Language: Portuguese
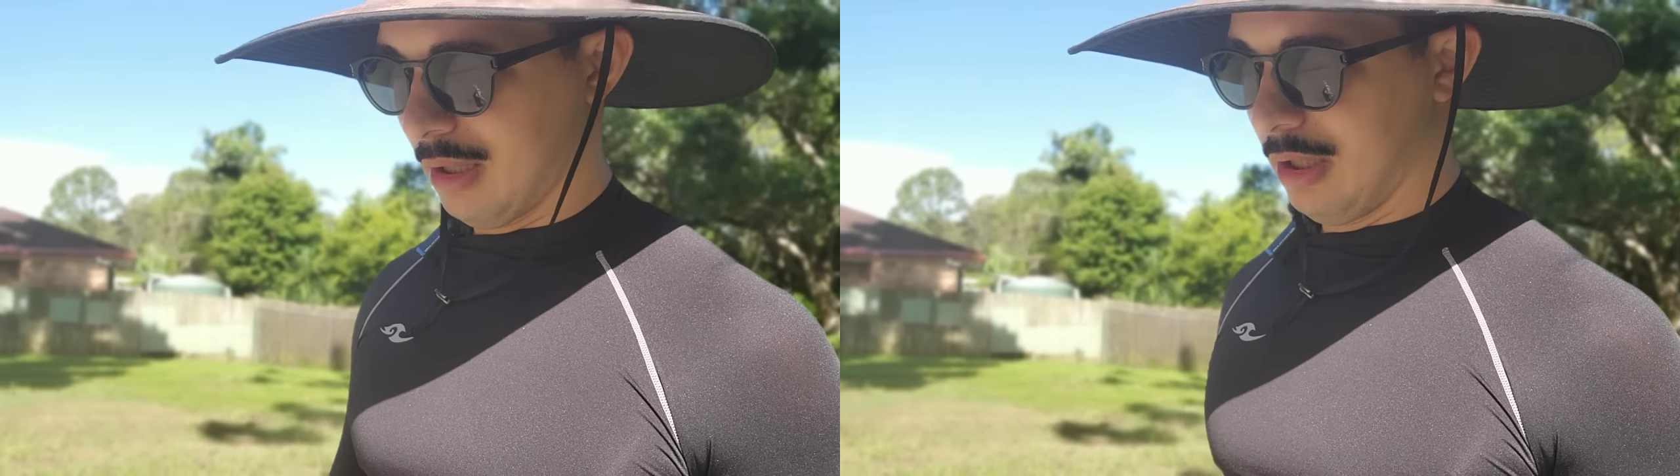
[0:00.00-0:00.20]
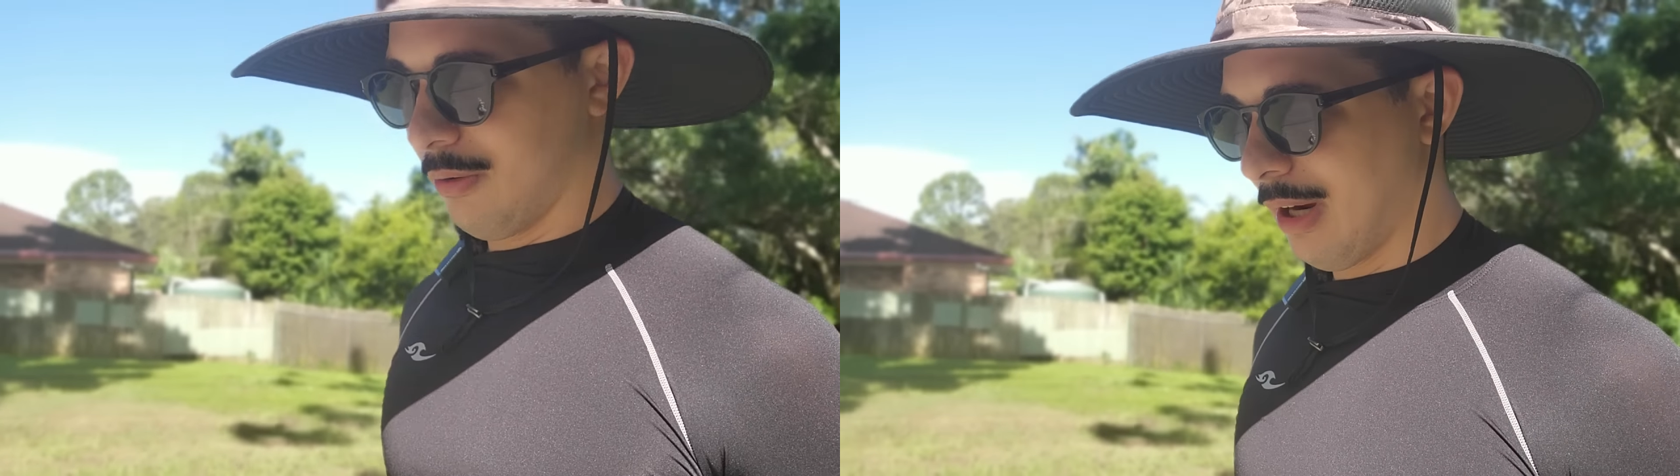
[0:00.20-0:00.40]

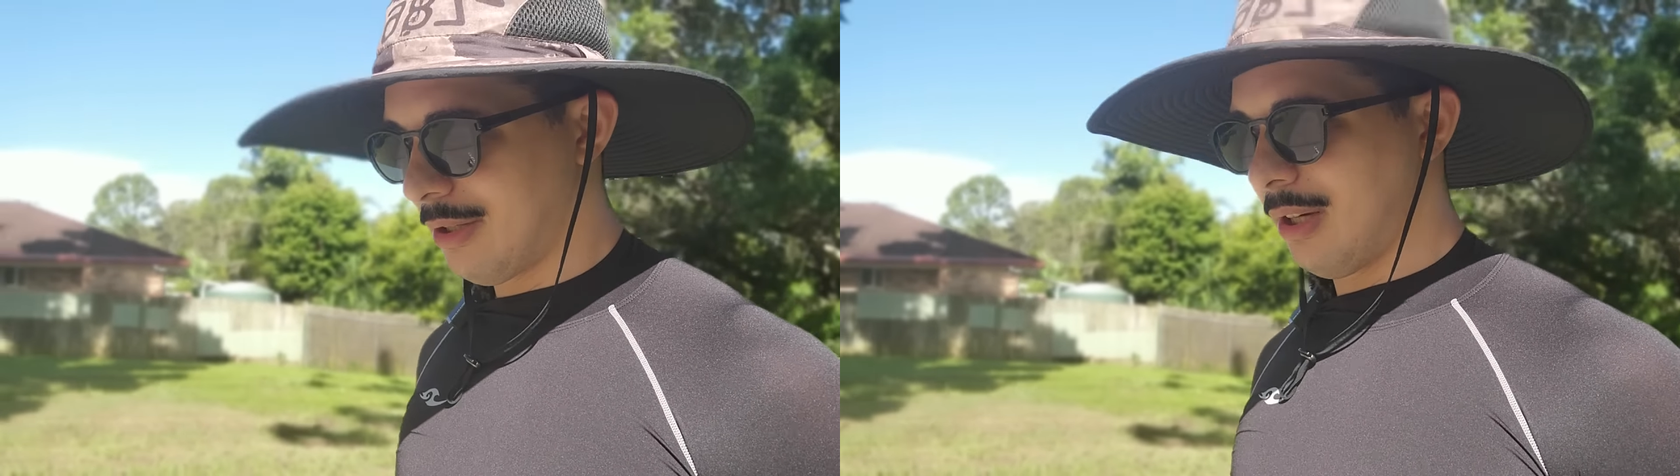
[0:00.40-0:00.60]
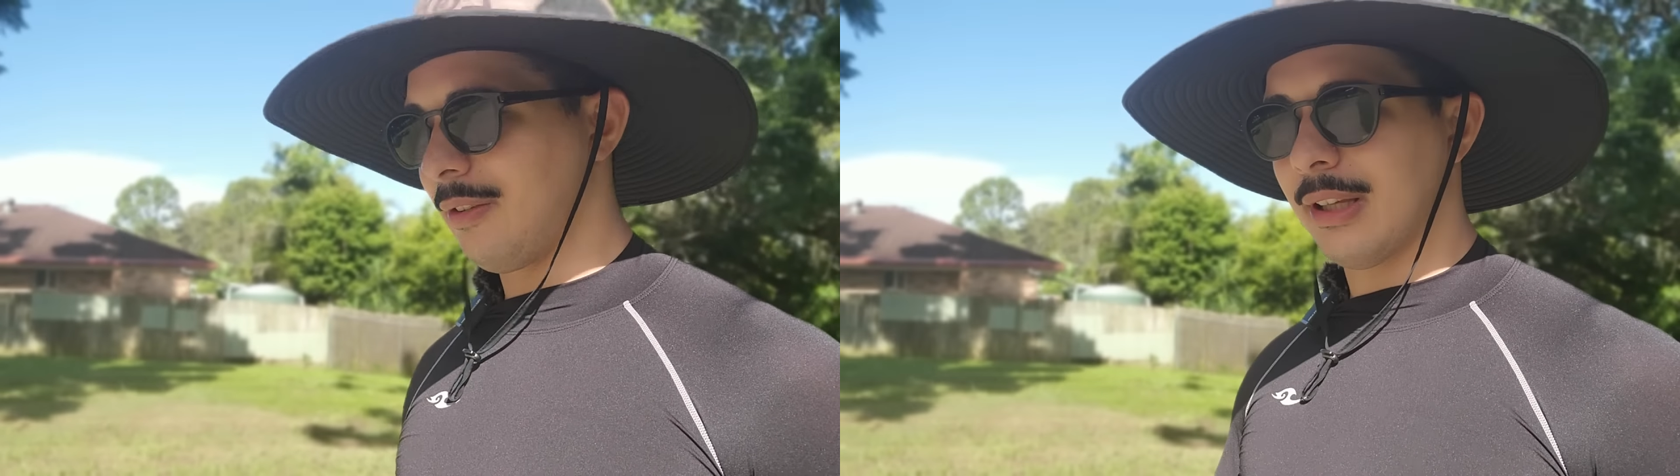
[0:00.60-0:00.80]
de uma
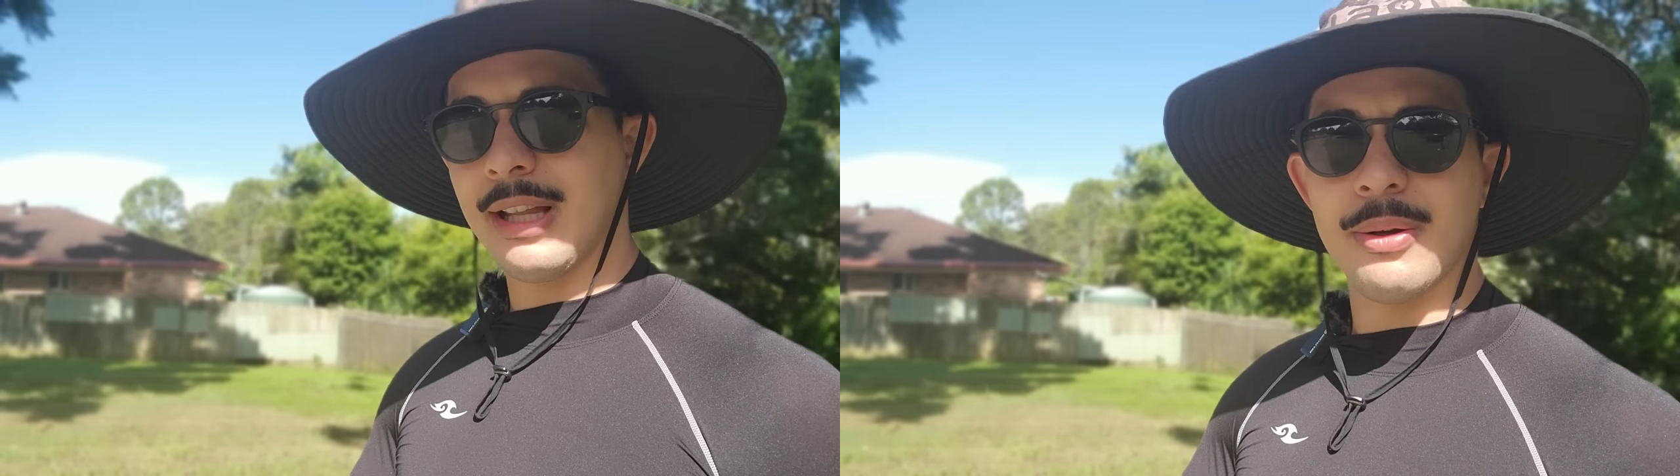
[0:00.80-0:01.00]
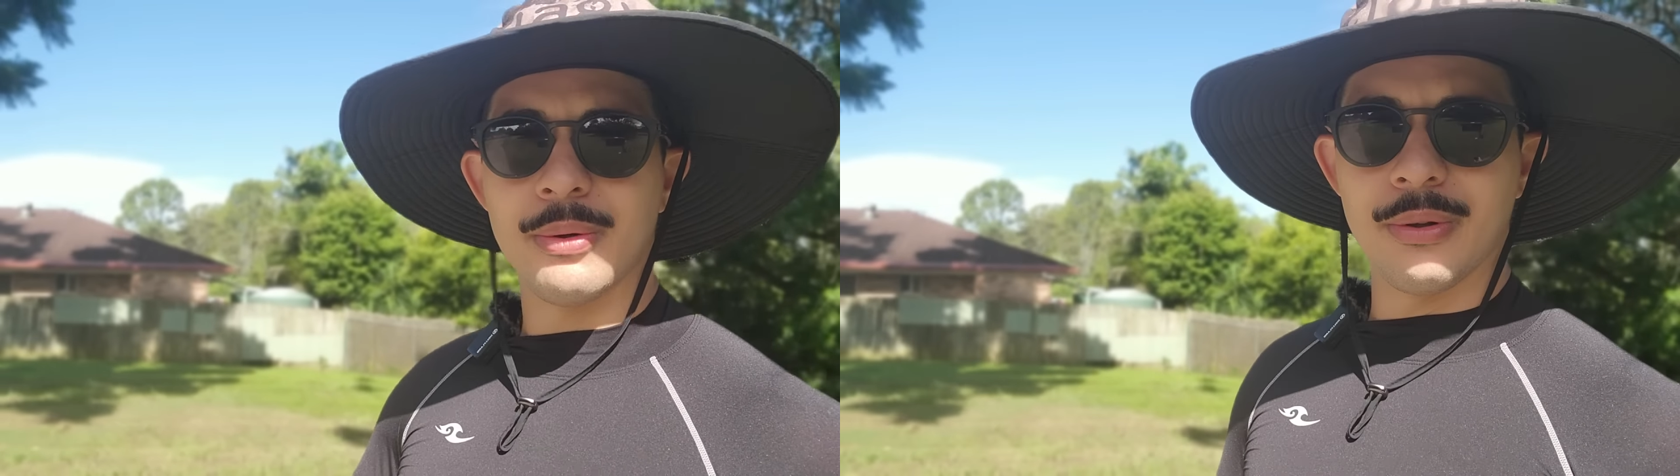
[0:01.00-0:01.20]
agência
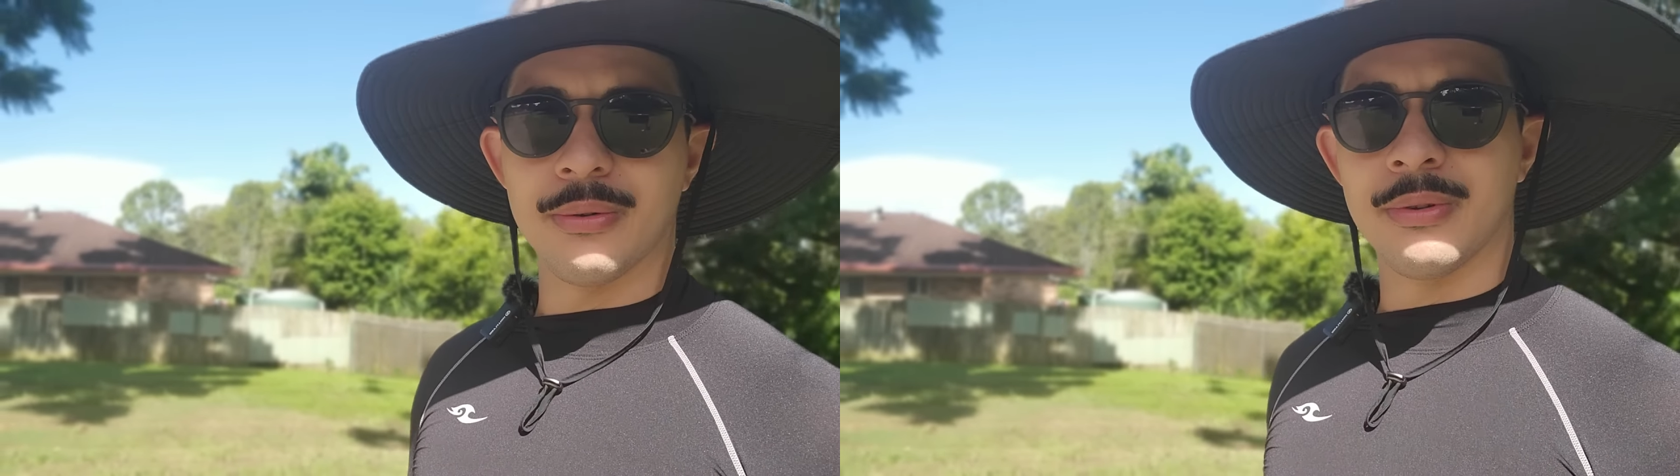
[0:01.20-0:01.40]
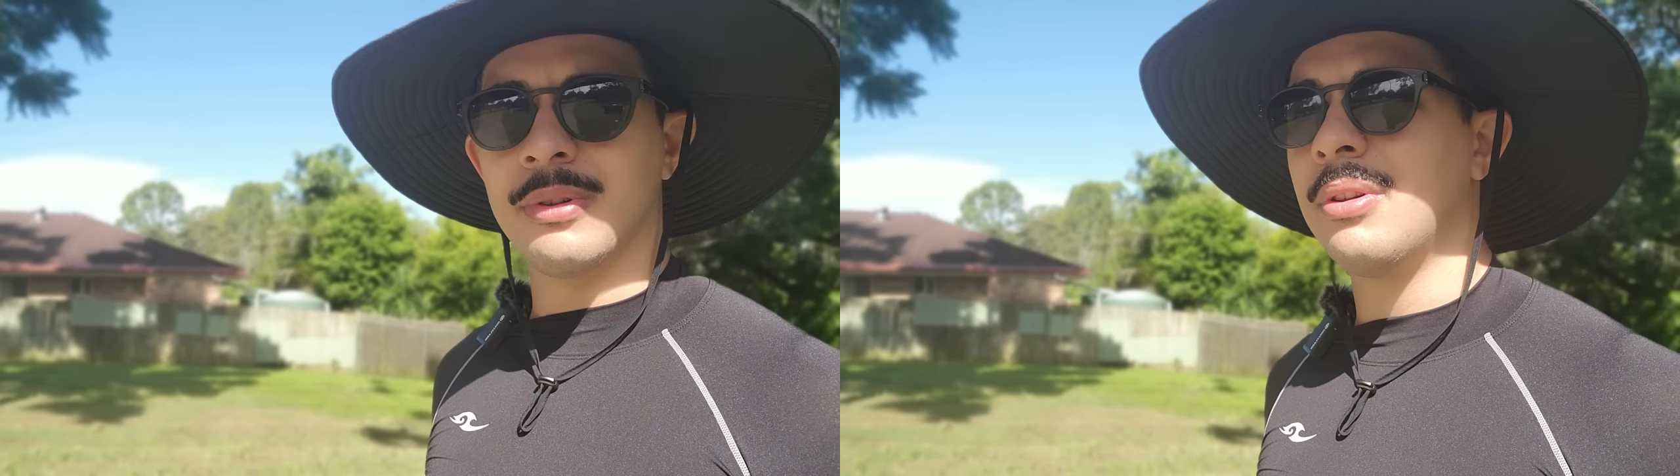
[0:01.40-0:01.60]
da
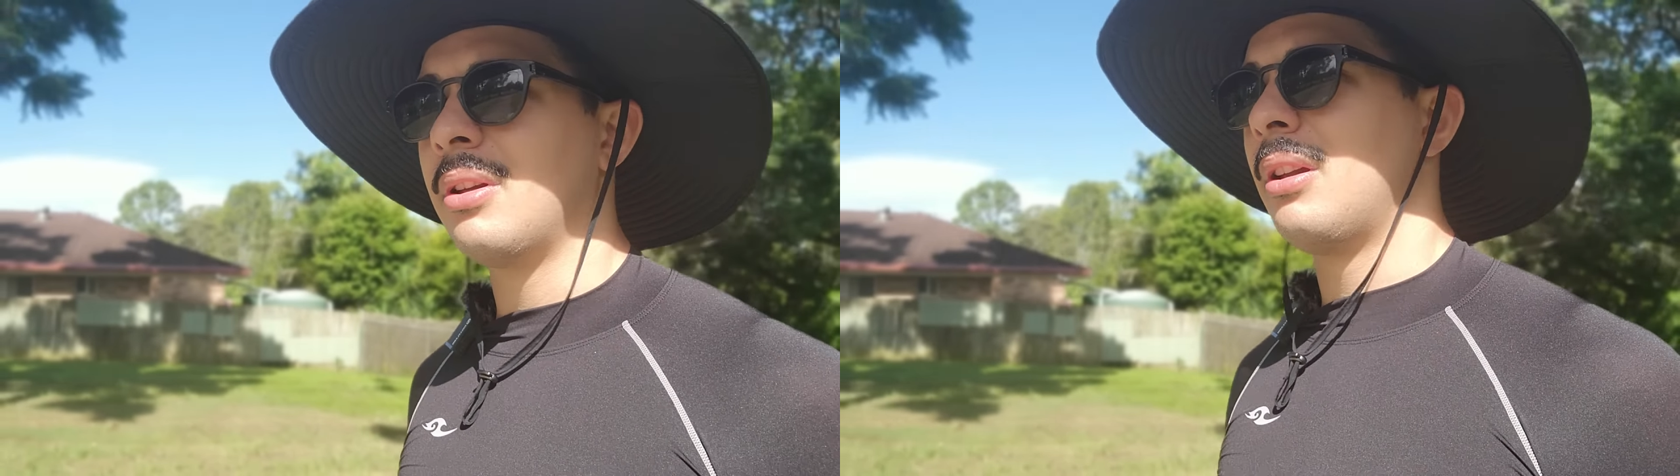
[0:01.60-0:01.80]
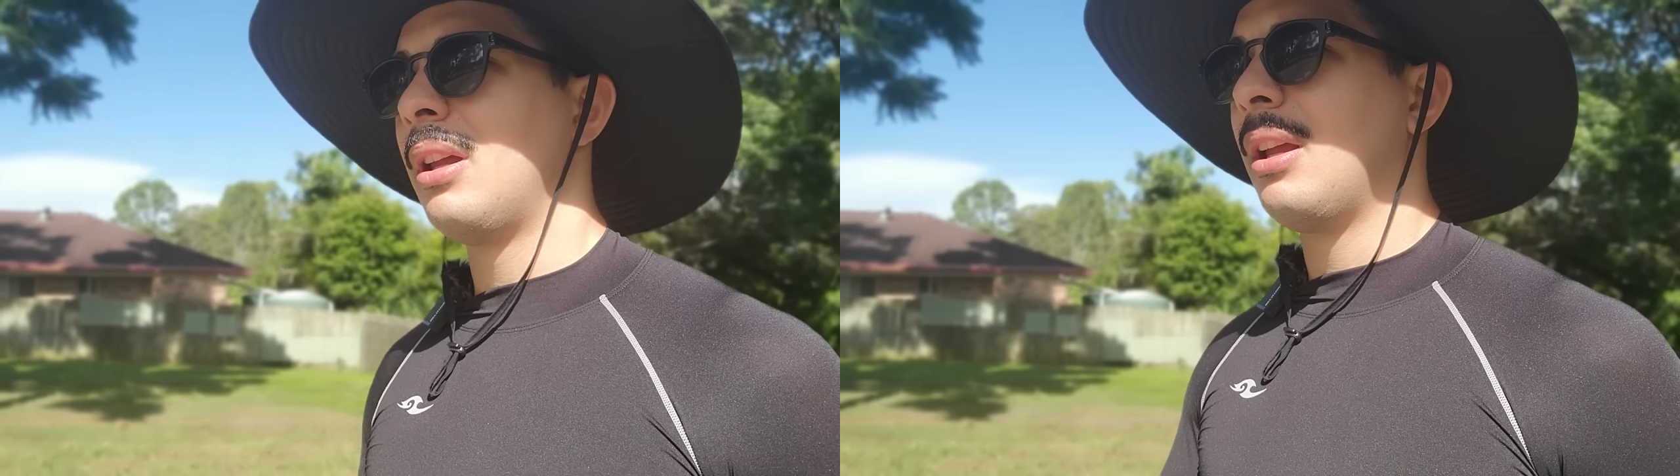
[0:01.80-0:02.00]
ONU
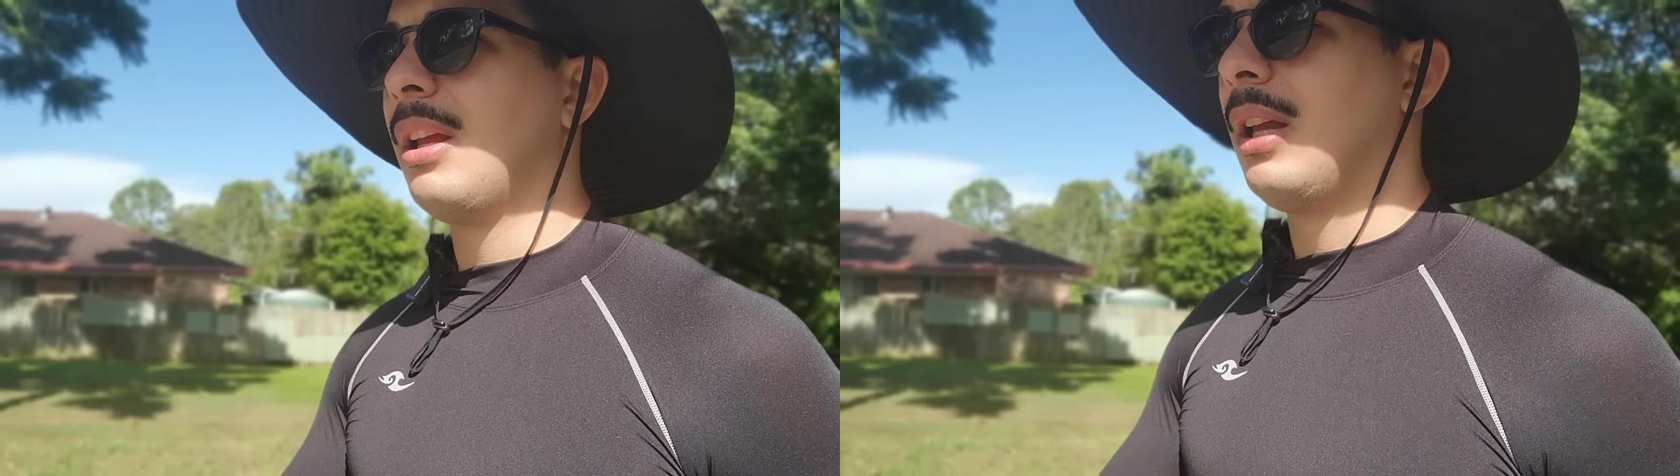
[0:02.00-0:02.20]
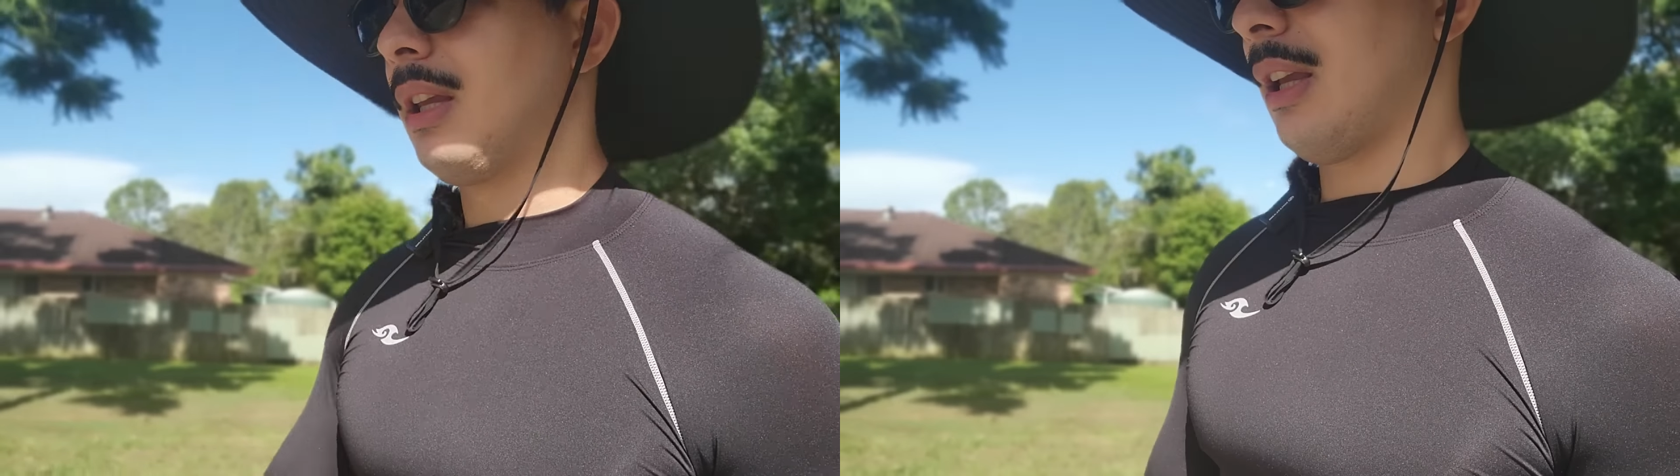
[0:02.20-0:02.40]

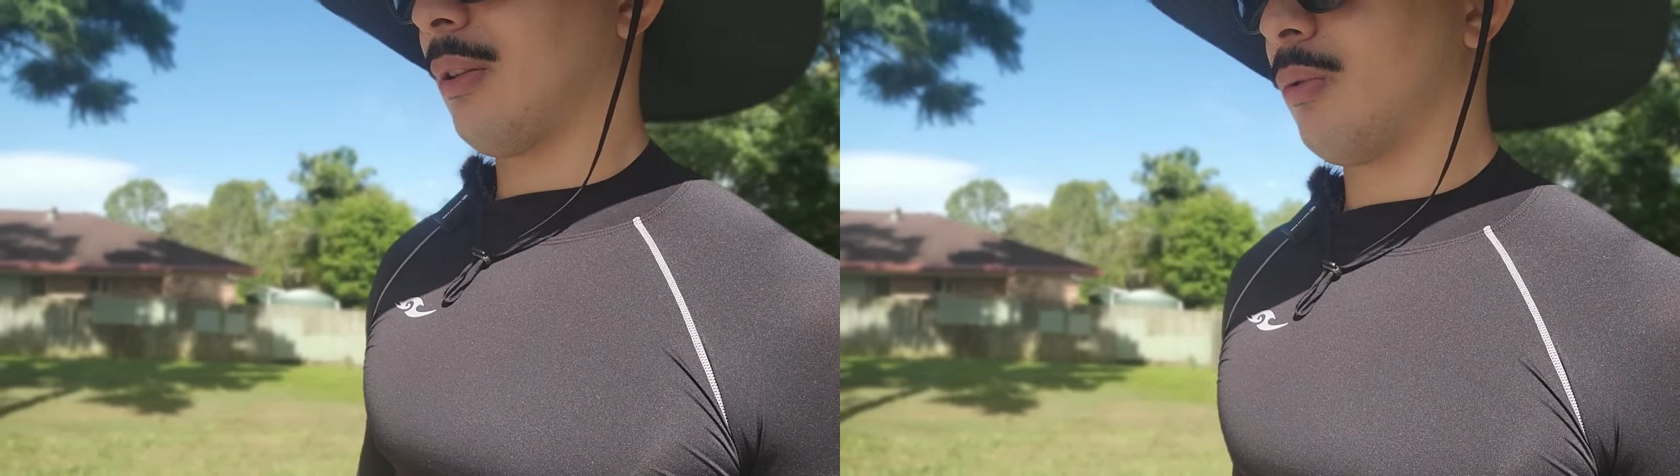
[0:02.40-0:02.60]
que a